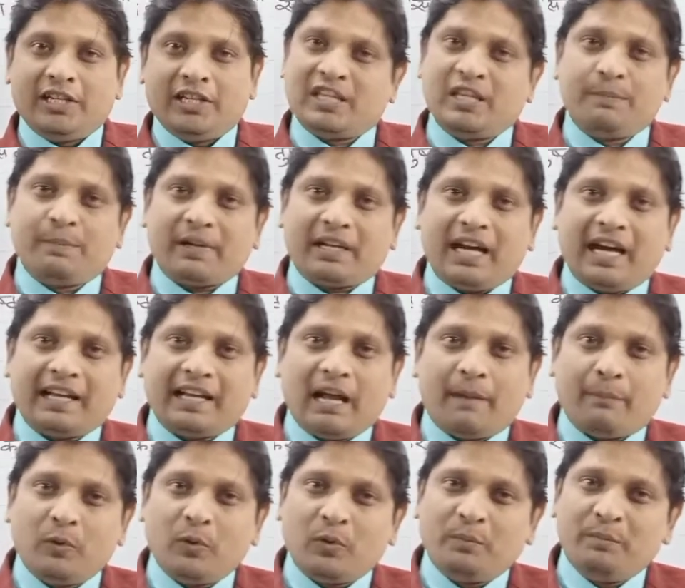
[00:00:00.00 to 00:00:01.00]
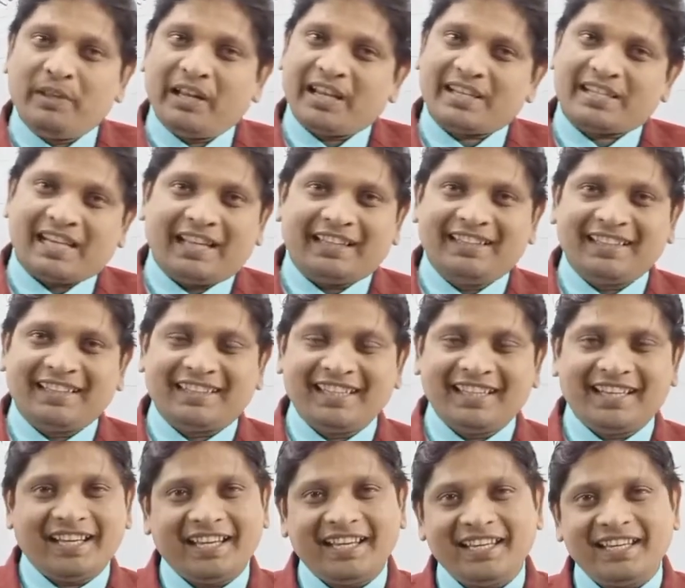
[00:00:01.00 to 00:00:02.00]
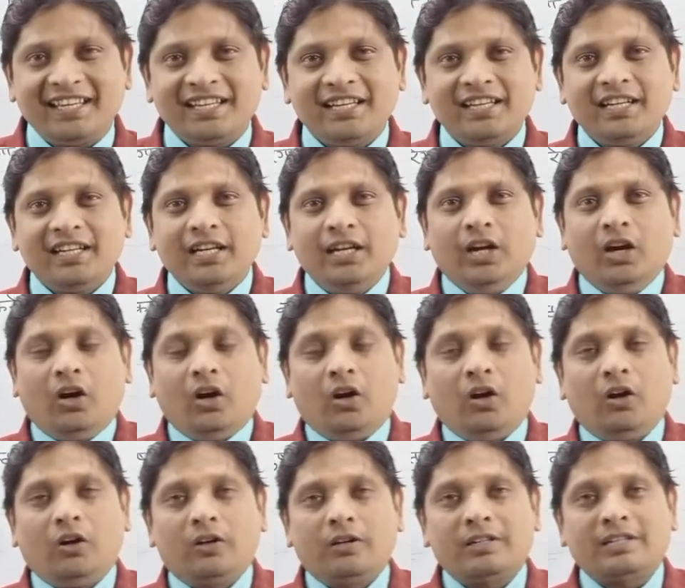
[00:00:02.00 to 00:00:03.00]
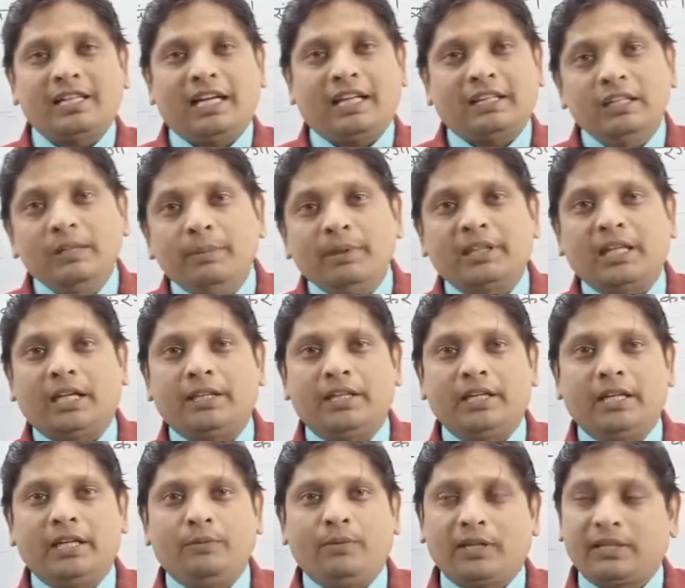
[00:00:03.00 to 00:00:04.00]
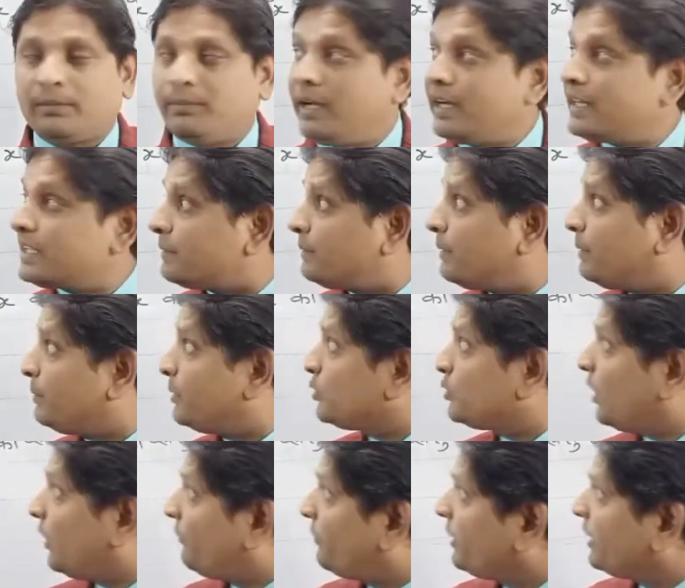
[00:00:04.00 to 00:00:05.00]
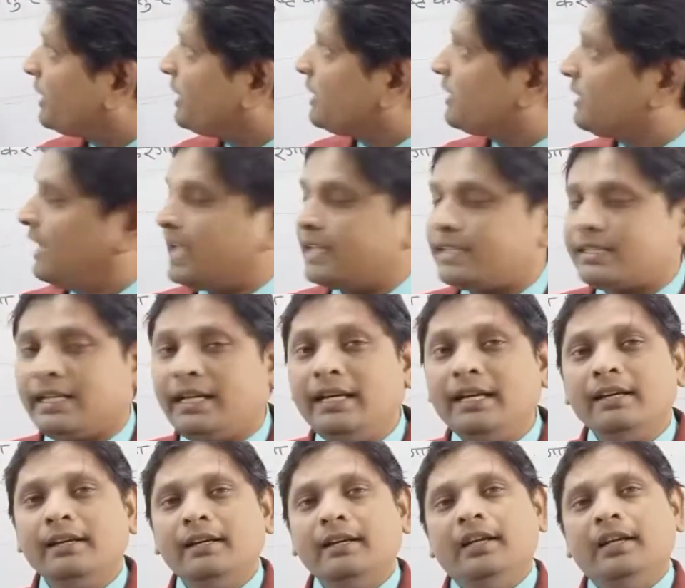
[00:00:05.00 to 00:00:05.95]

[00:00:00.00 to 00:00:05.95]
इसी प्रकार आप लोग मेरा साथ देते रहें और साथ ही बता दें वर्तमान समय में जो अभी की क्लास है